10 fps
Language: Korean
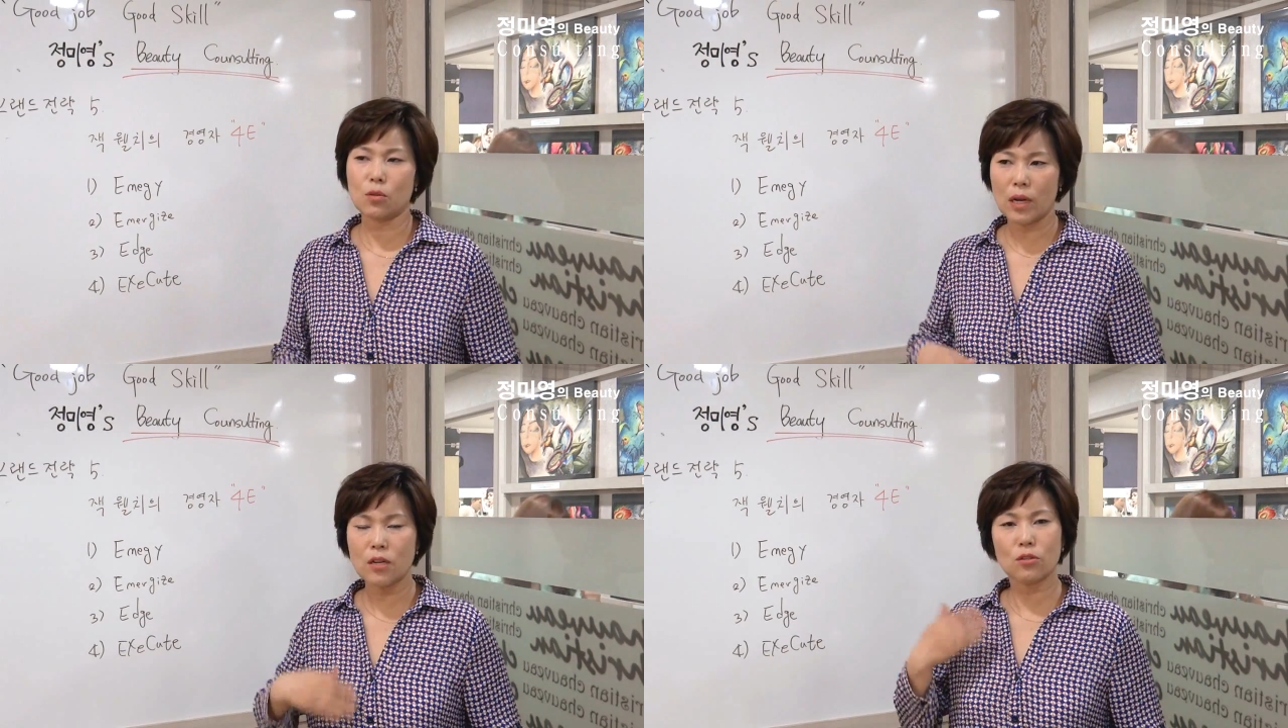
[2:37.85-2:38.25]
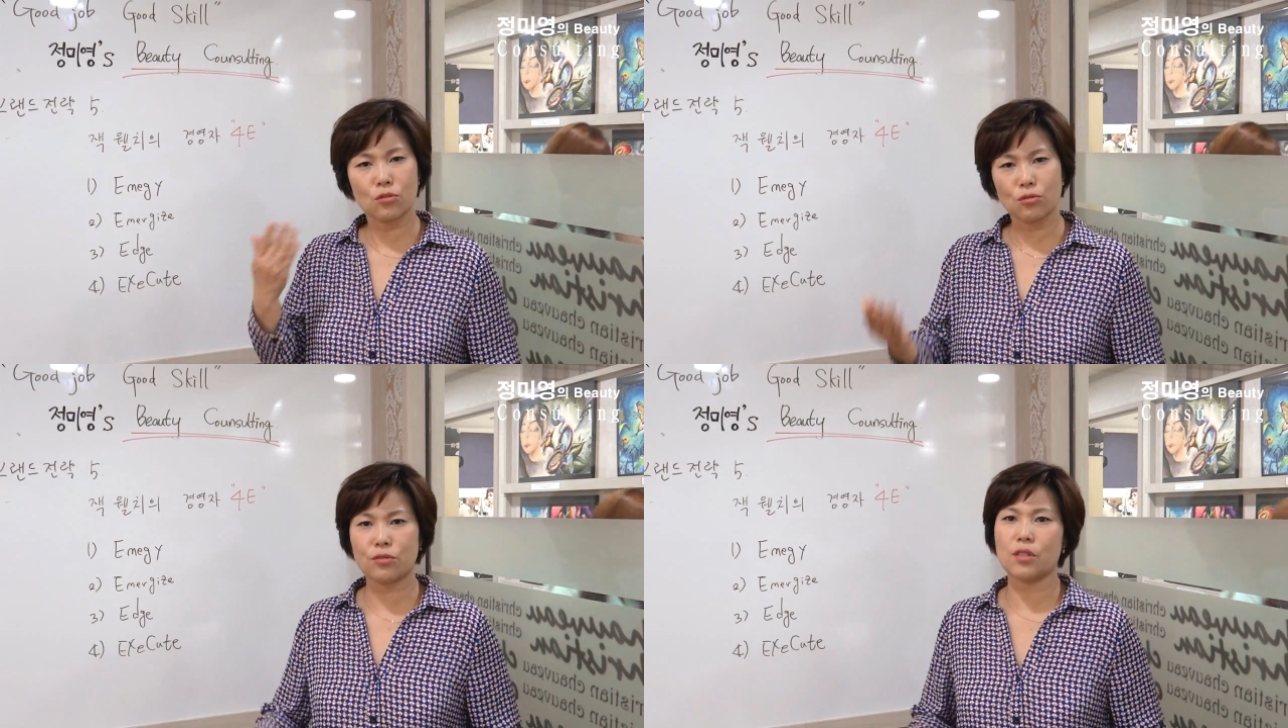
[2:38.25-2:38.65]
활력을
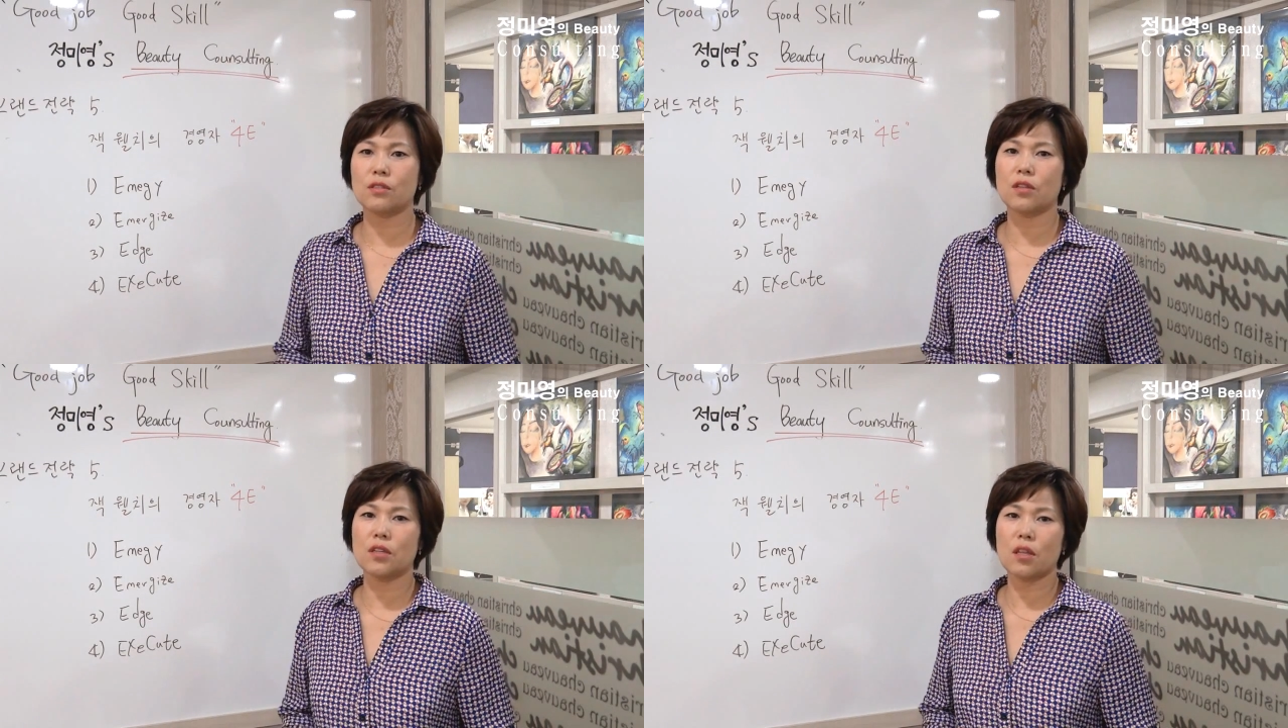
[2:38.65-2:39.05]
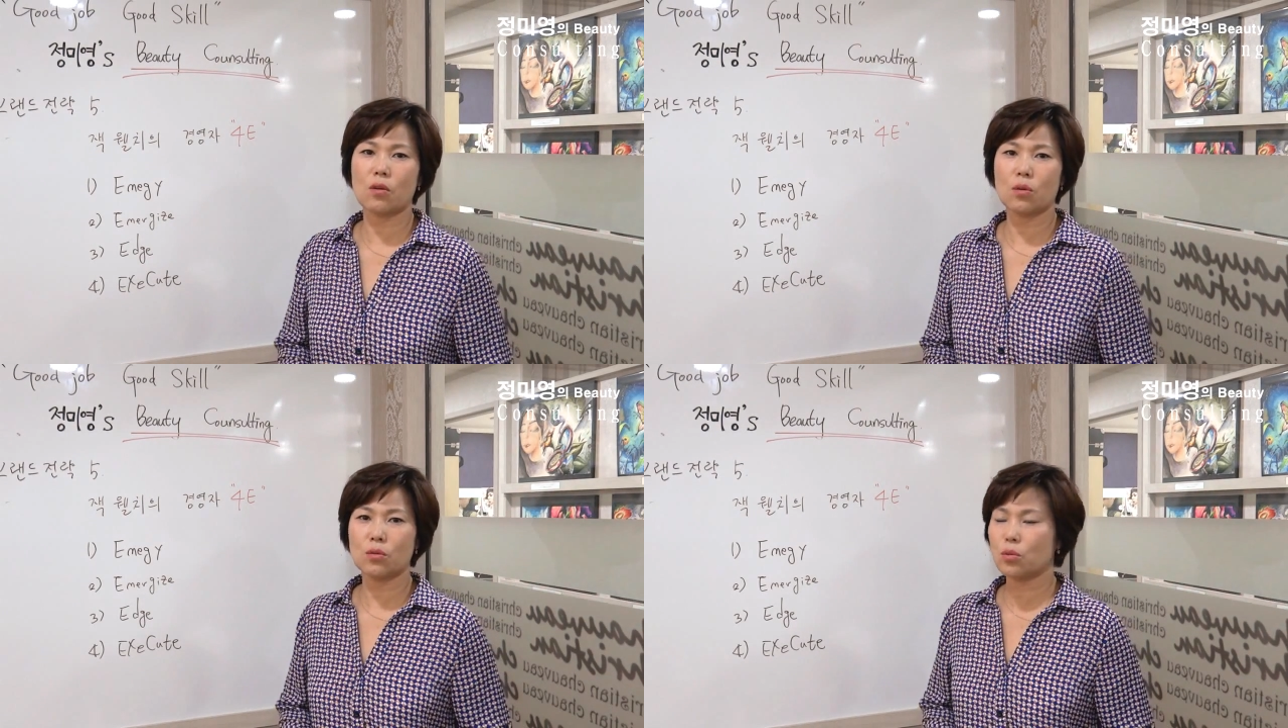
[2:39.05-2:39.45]
줄 수 있어야
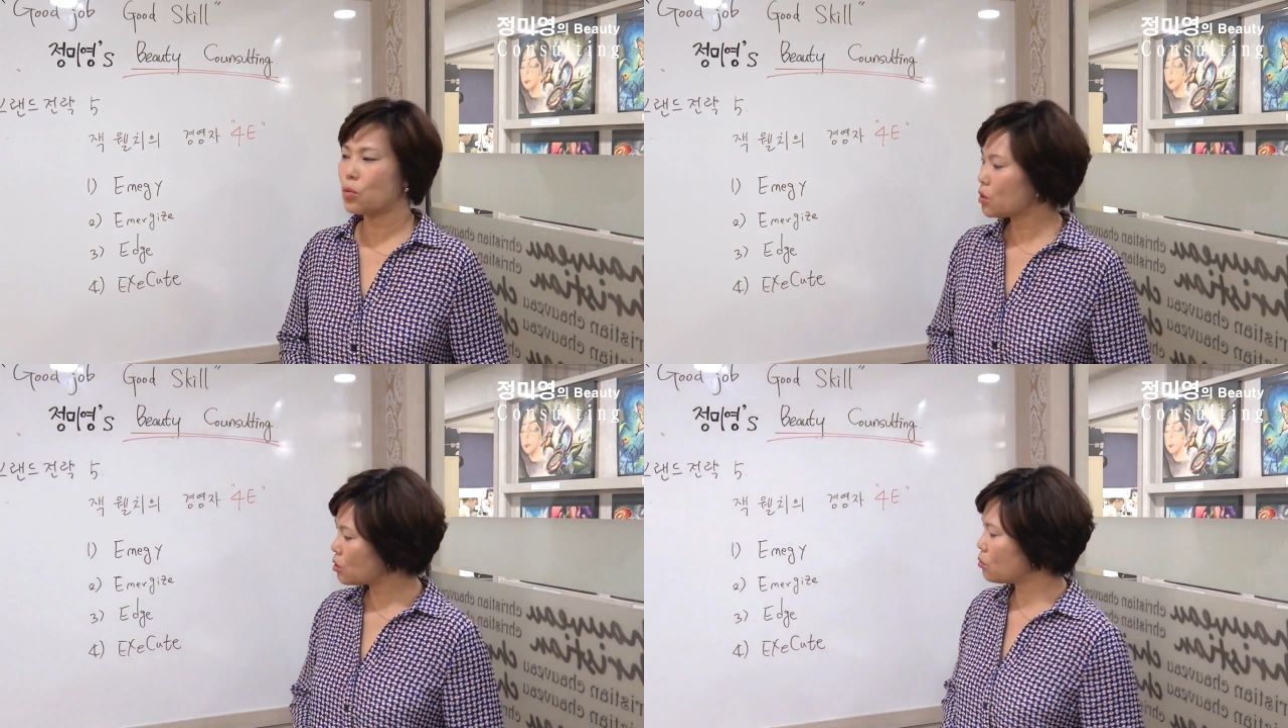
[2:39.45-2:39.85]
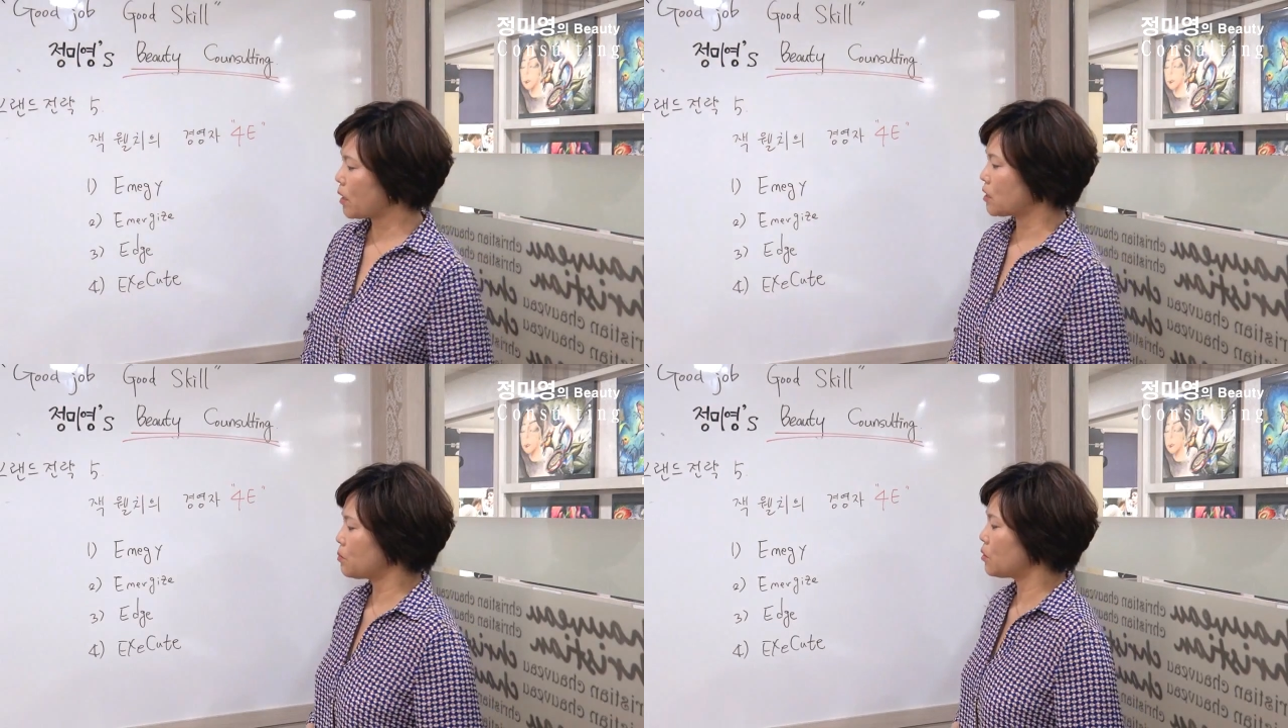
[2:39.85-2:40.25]
되고 또 용기도
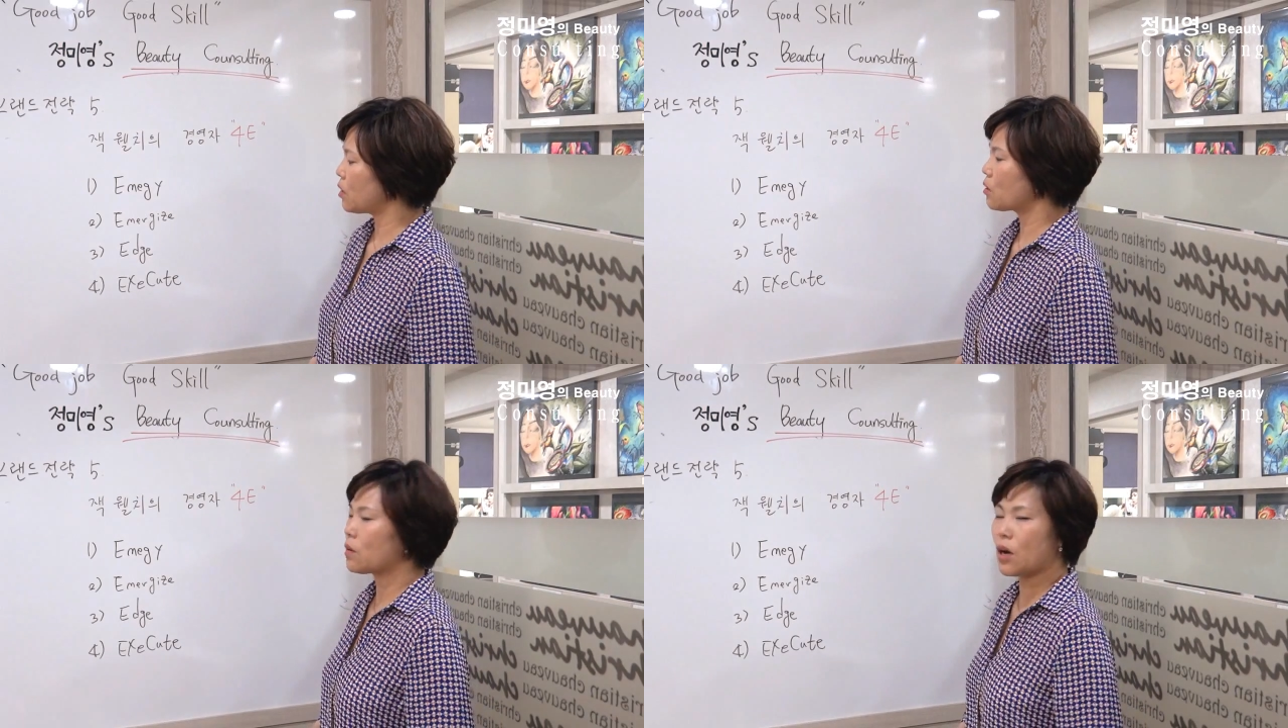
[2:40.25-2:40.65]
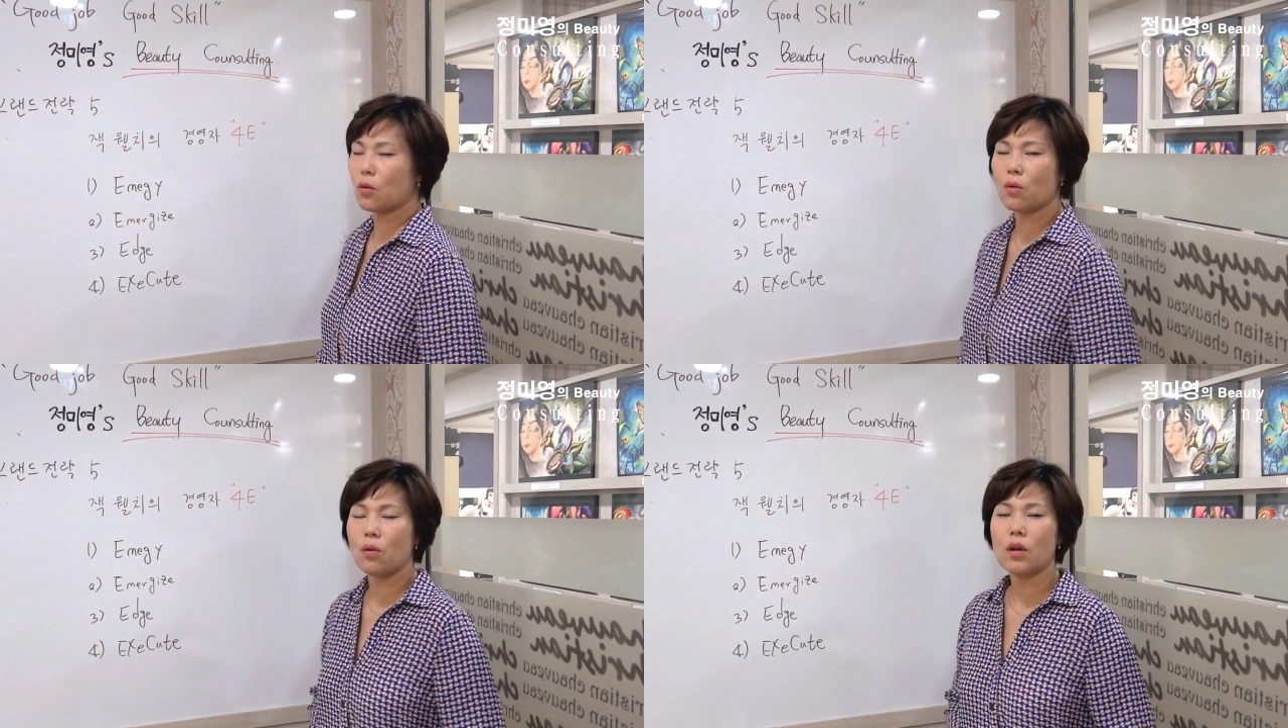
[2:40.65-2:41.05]
많이 필요한 것
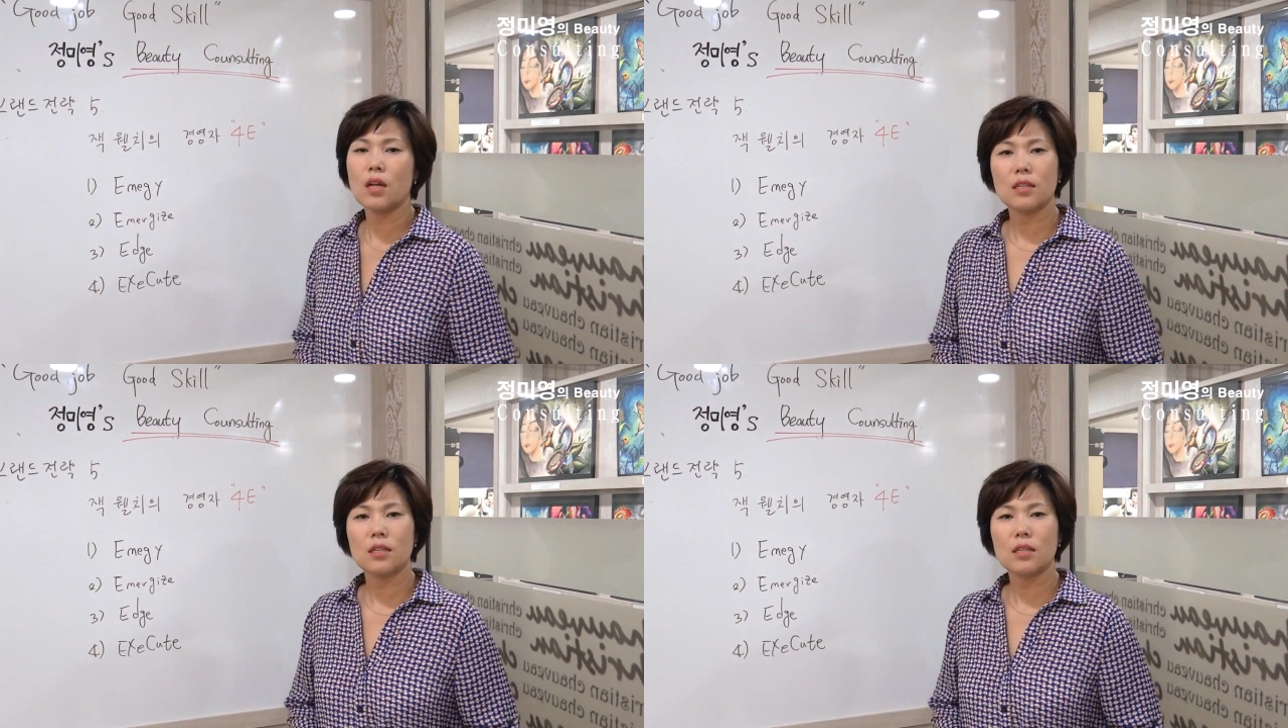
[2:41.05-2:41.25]
같고